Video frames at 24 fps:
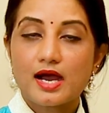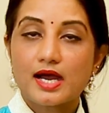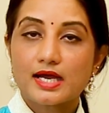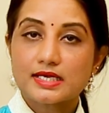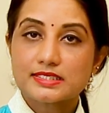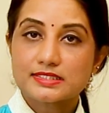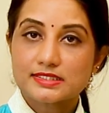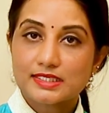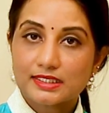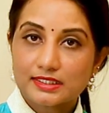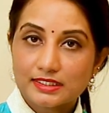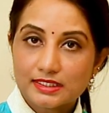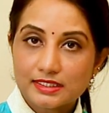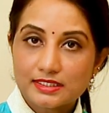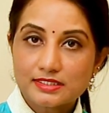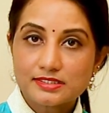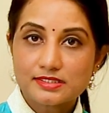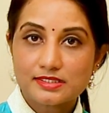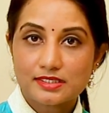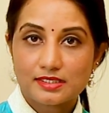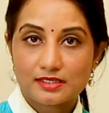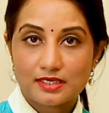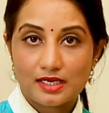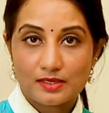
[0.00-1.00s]
ఆ
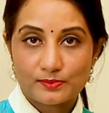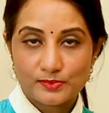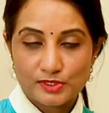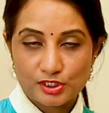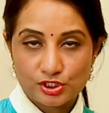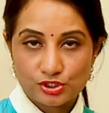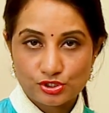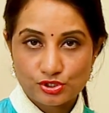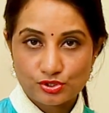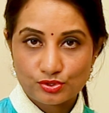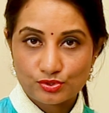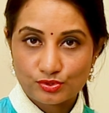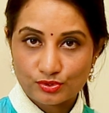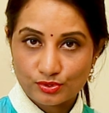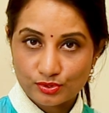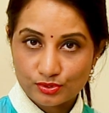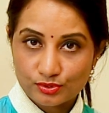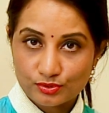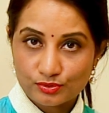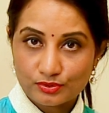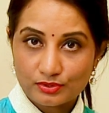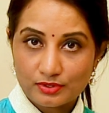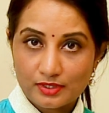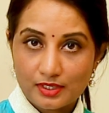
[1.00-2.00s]
సెట్టింగ్స్ని
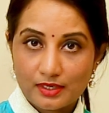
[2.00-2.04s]
గమనించుకుంటూ